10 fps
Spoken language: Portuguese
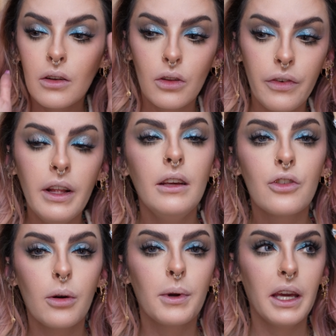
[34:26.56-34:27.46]
Eu tô feliz
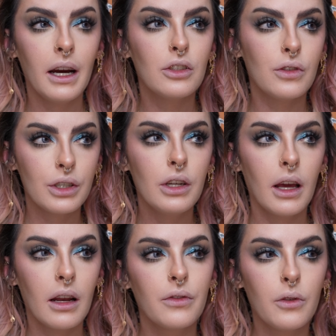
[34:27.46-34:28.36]
com a maquiagem, eu achei que
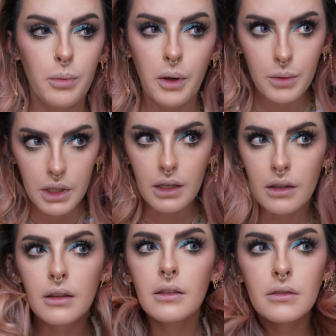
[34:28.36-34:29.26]
ela ficou bem bonita.